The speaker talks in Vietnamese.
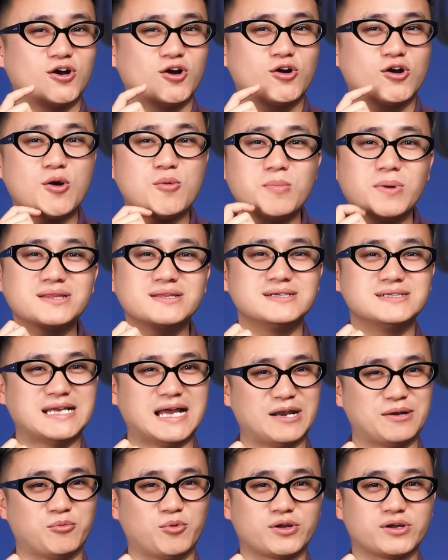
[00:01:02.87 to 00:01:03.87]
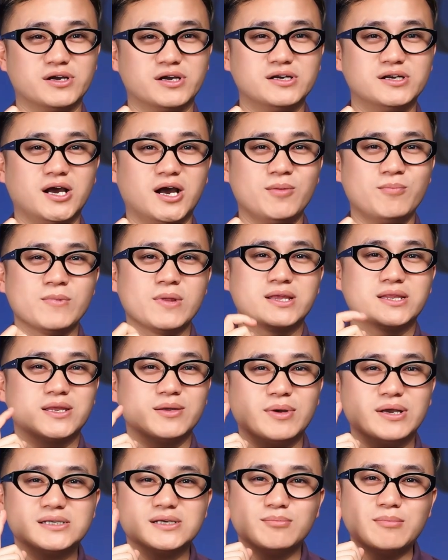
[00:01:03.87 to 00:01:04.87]
cho không mất thời gian của mọi người nữa thì
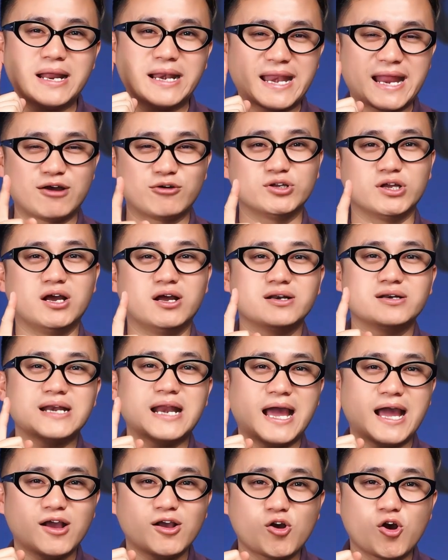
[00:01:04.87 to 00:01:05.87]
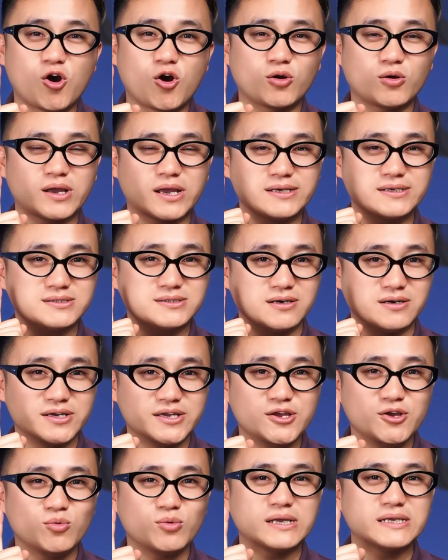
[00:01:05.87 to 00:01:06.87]
bây giờ bạn nào nhá đã có cái sở
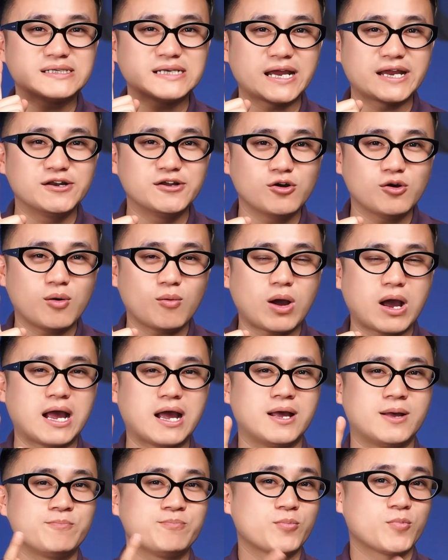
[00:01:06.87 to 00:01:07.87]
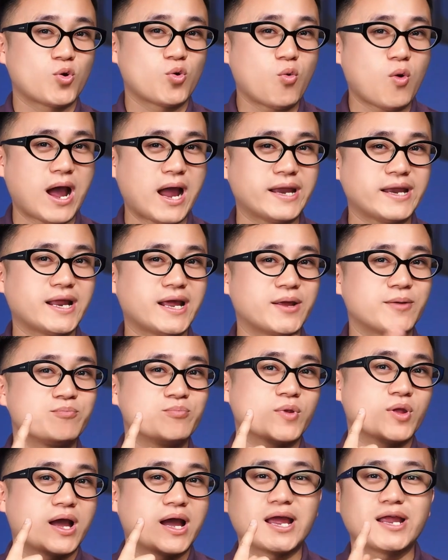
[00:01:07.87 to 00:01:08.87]
hữu cái chai nước hoa Y này
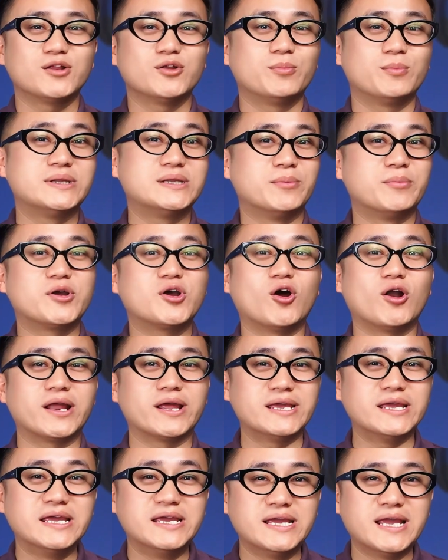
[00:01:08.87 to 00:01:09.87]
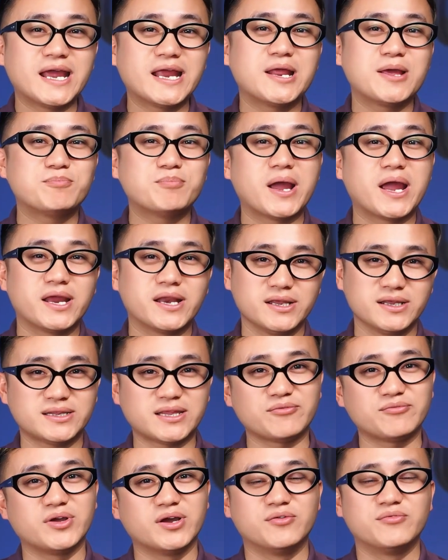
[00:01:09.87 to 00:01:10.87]
hay là bây giờ mình gọi là IEDP đi
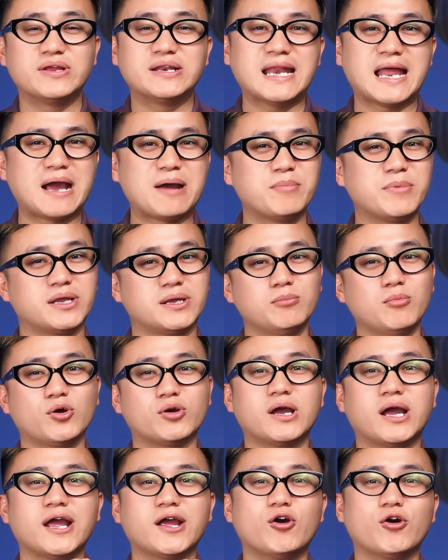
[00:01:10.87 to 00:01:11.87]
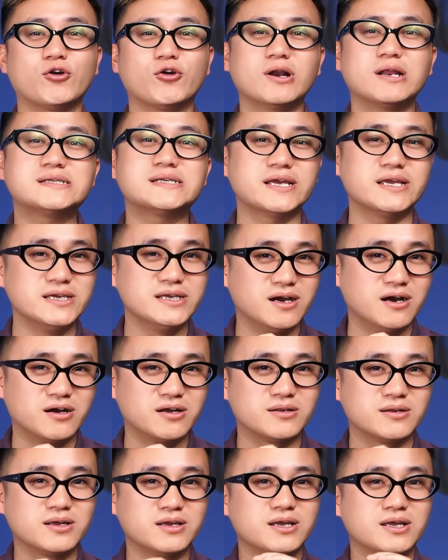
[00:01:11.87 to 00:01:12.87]
tại vì ở Việt Nam mình mọi người hay gọi nó là chai Y
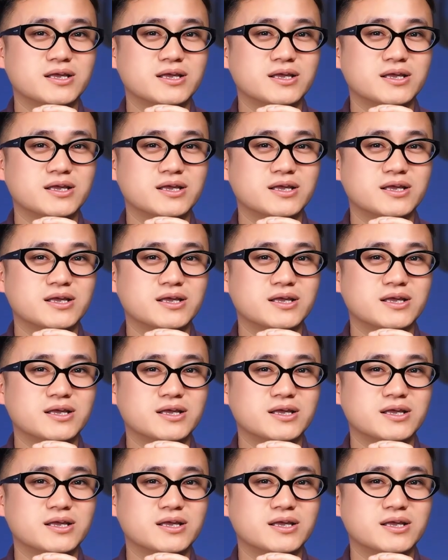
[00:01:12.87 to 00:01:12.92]
hơn